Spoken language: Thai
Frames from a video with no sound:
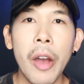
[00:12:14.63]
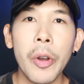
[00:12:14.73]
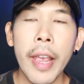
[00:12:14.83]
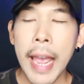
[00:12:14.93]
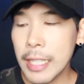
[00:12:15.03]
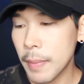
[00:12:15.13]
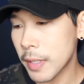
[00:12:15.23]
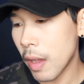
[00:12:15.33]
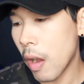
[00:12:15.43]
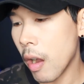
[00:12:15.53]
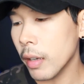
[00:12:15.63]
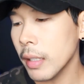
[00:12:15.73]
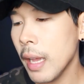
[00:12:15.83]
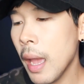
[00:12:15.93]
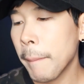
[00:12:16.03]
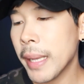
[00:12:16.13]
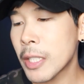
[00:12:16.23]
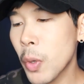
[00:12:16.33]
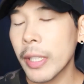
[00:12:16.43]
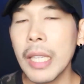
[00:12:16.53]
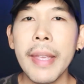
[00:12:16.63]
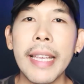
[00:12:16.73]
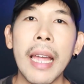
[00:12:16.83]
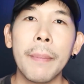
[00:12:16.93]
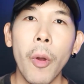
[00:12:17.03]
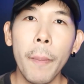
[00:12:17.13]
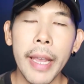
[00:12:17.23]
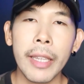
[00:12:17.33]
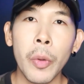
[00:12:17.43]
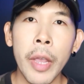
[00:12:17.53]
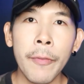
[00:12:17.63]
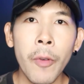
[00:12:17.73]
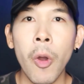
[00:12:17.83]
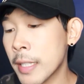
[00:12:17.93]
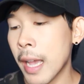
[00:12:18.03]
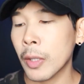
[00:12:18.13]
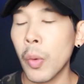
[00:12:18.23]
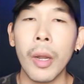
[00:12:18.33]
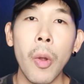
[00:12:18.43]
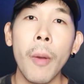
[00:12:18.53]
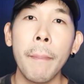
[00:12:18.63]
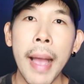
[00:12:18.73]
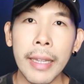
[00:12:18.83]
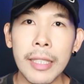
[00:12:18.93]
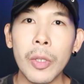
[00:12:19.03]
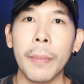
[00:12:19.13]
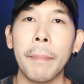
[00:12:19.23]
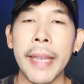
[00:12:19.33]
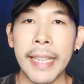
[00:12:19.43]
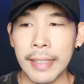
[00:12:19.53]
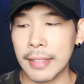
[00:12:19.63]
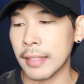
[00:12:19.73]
1952 เป็นช่วงที่มีการพบเห็น UFO จากทั่วโลกมากที่สุดปีหนึ่